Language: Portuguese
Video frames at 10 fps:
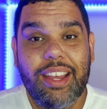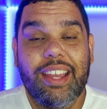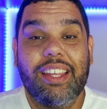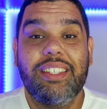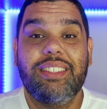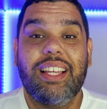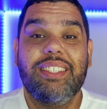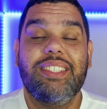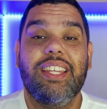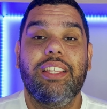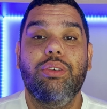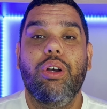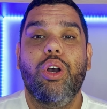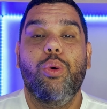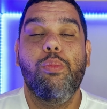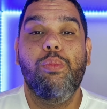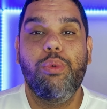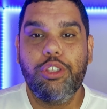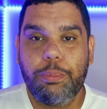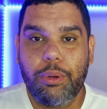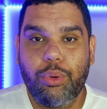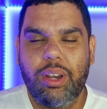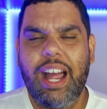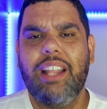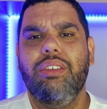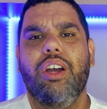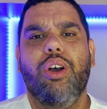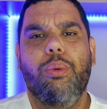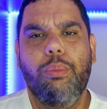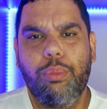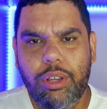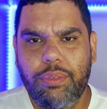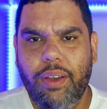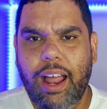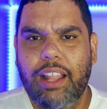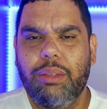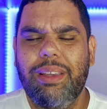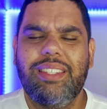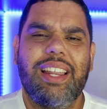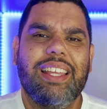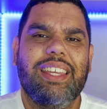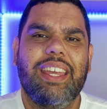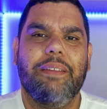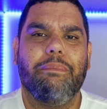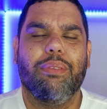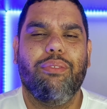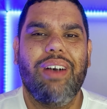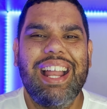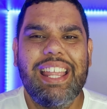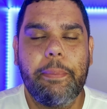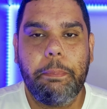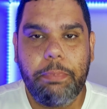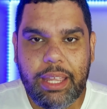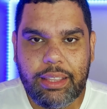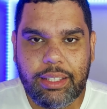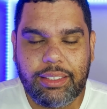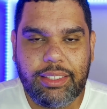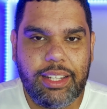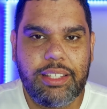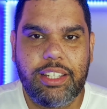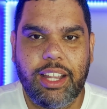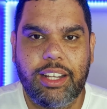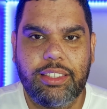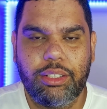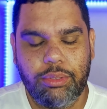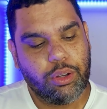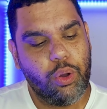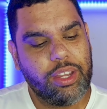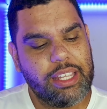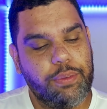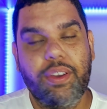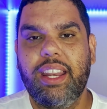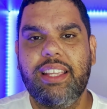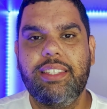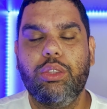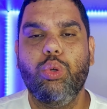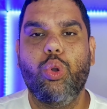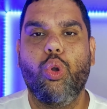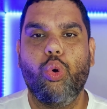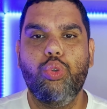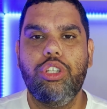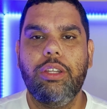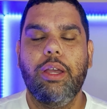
que está sendo muito procurado, muito falado. Mas será que vale a pena ter este cartão? Qual que é a diferença do Gold